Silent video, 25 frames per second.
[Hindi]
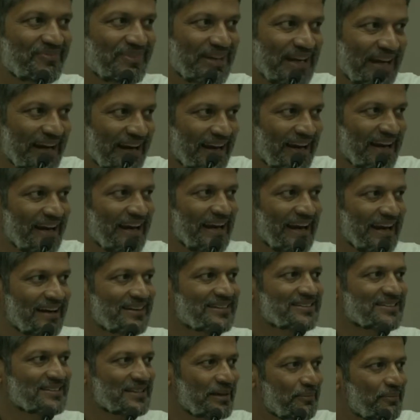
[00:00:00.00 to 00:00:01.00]
ये
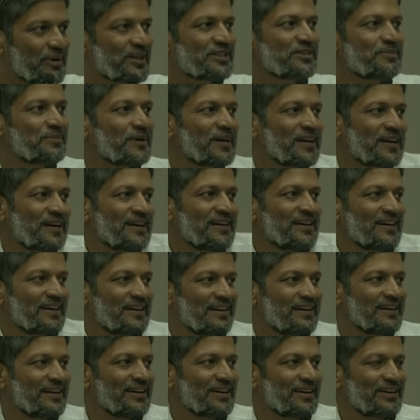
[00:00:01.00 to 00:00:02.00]
एक समझ बनाने
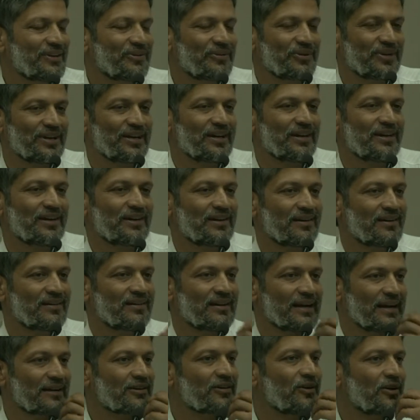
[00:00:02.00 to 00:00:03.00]
के लिए क्योंकि
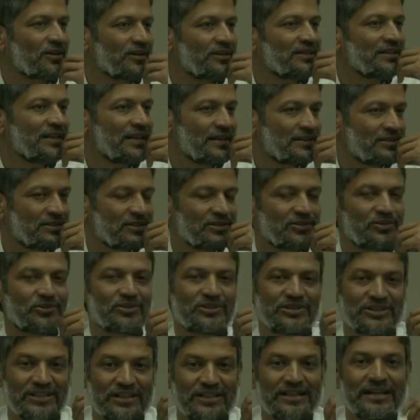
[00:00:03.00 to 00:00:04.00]
टेक्नोलॉजी एक
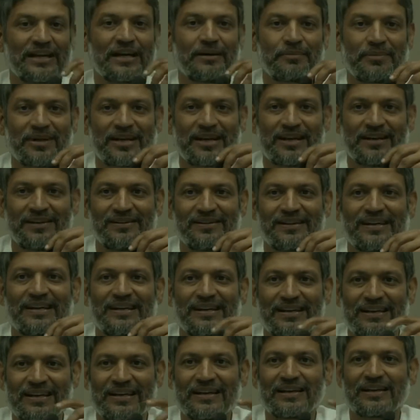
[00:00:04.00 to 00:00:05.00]
ज़रूर जरिया बना
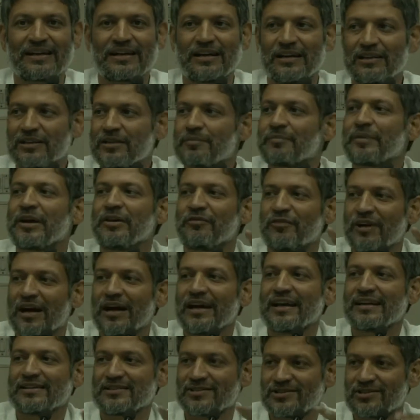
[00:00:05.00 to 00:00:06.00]
लेकिन अंत में
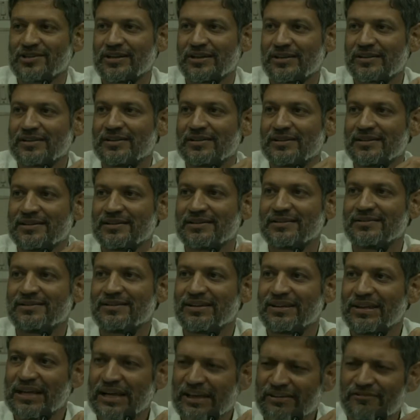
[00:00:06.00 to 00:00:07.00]
वहाँ एक स्ट्रगल
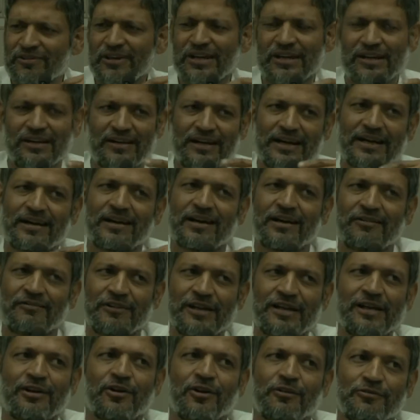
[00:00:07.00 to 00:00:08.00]
इवन नरेगा
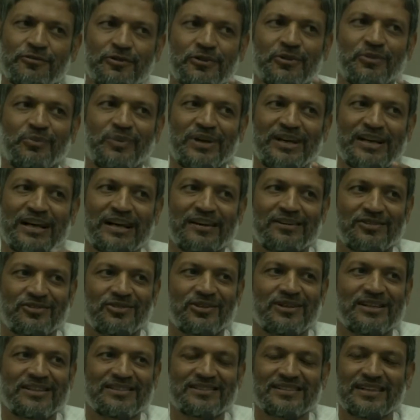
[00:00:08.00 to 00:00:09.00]
वेरी ऑफन वी
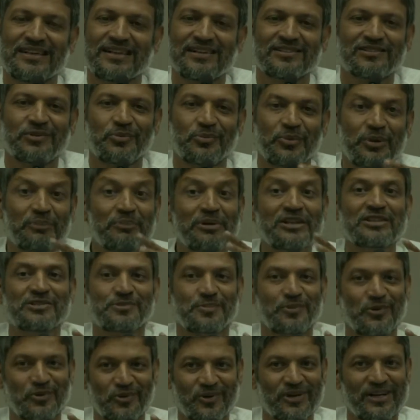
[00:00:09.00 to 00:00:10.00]
एक्चुअली सेज अ वीमेंस
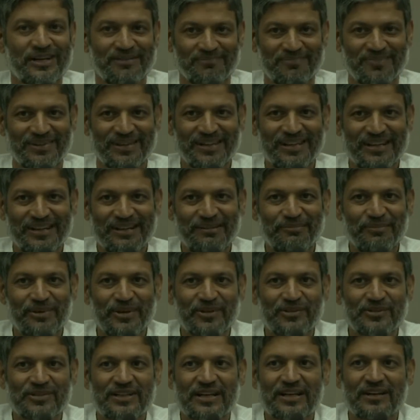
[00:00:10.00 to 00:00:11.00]
प्रोग्राम
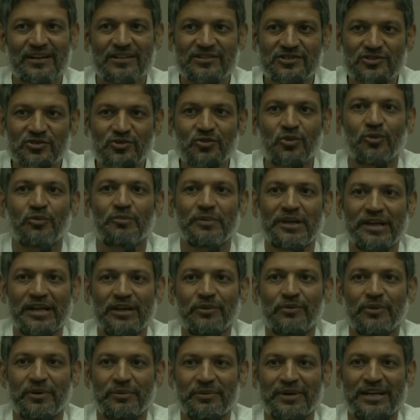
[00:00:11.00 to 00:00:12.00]
because there are so
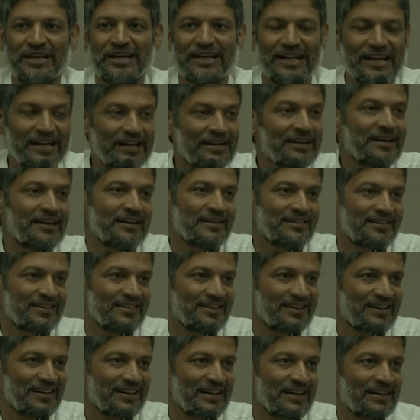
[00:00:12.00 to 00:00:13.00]
many women in it
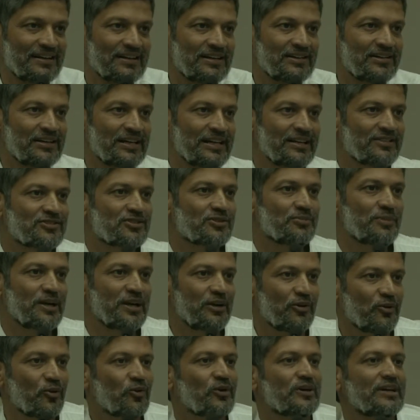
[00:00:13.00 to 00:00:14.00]
and it needs to be
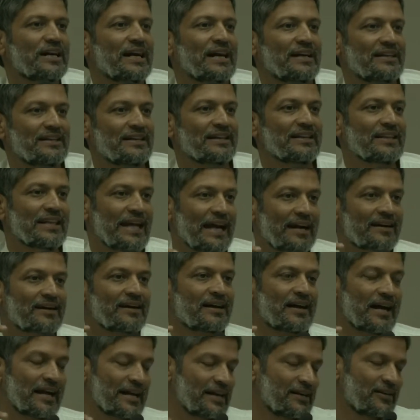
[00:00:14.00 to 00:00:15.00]
looked at in
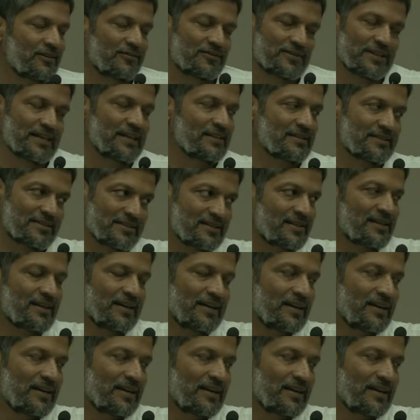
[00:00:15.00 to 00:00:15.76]
that kind of sense.